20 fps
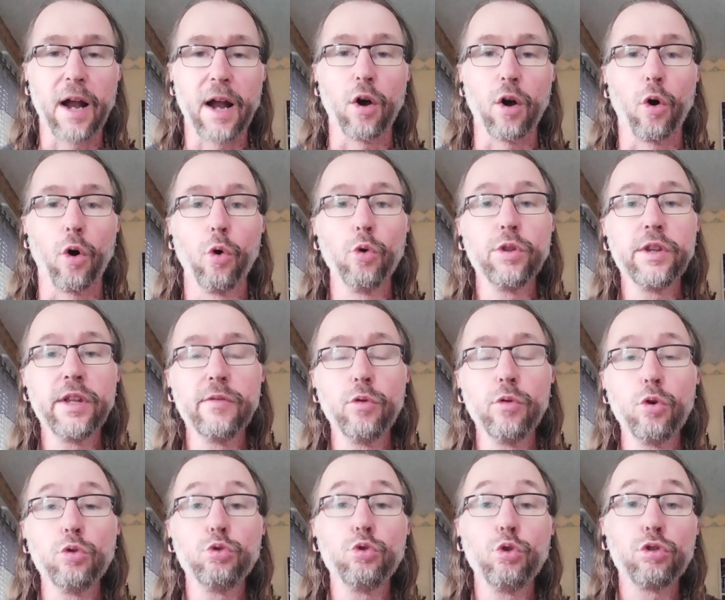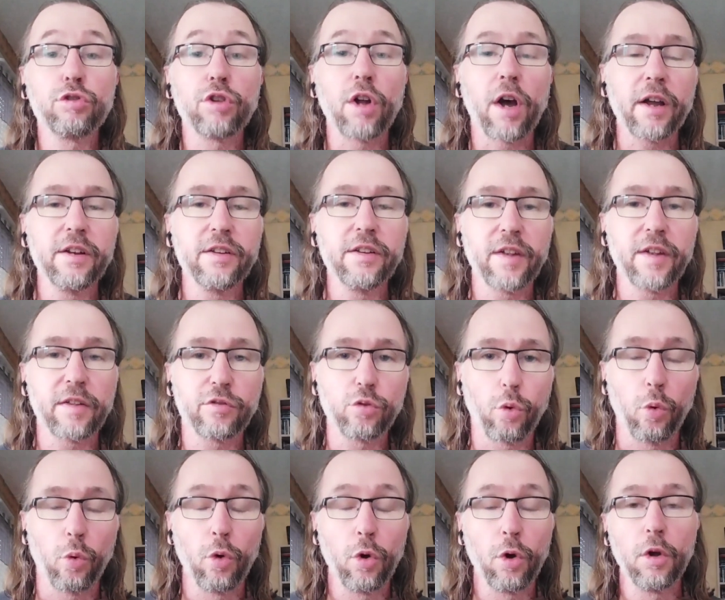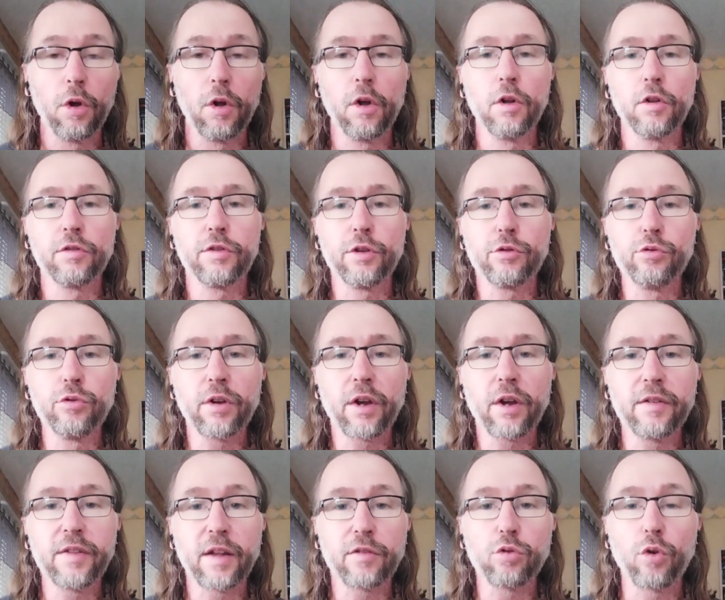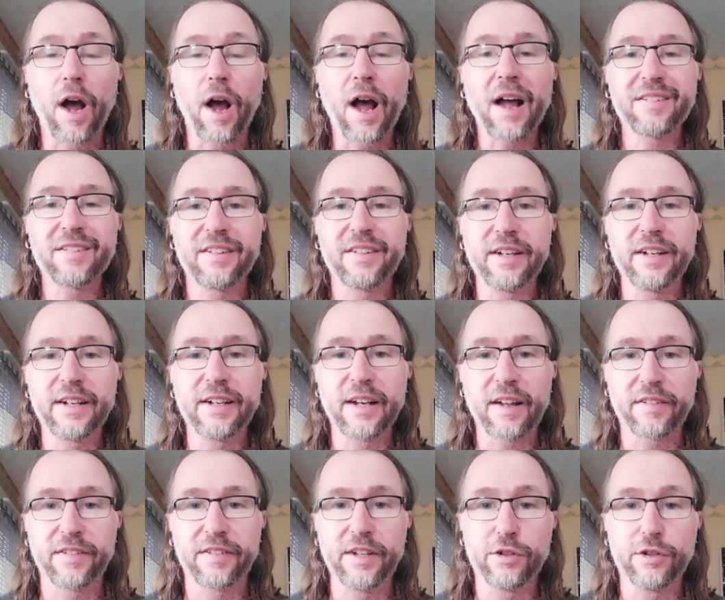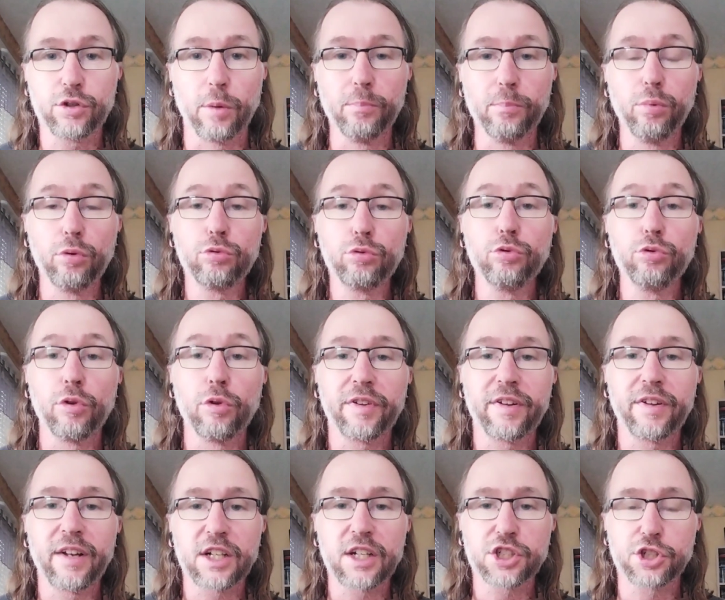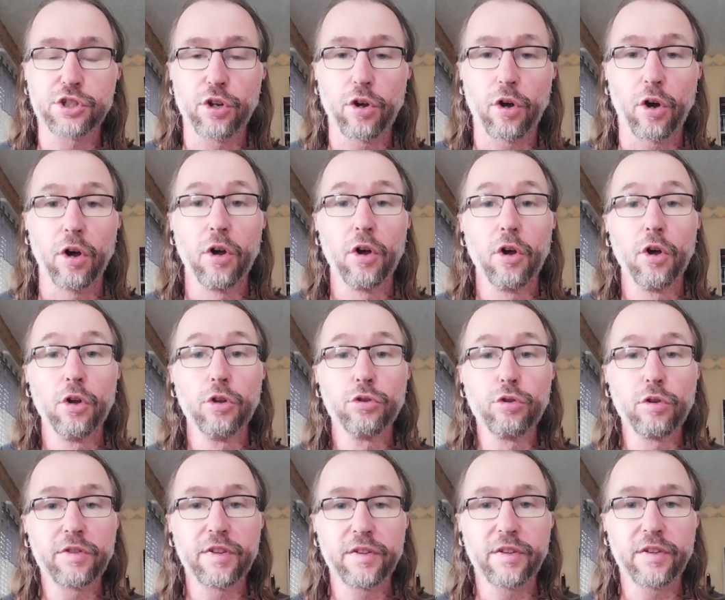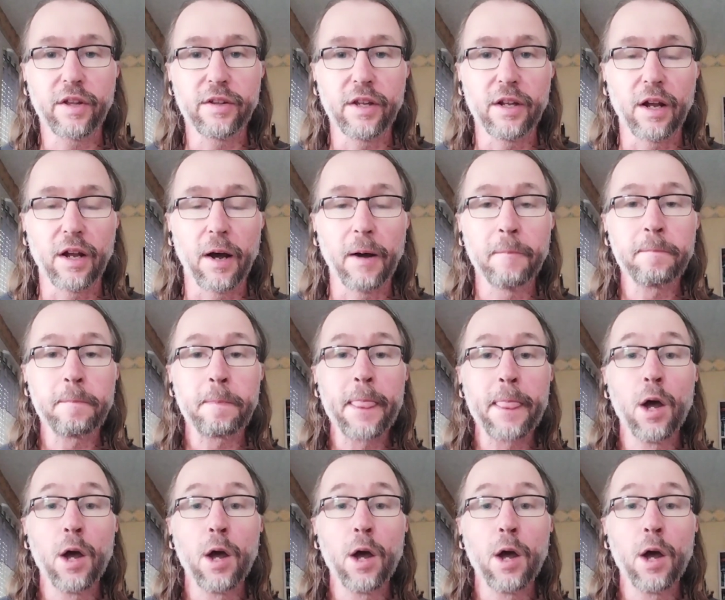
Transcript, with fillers: Alors au niveau de sa réalisation, c'est une réalisation assez classique comme beaucoup de slashers de ces années-là.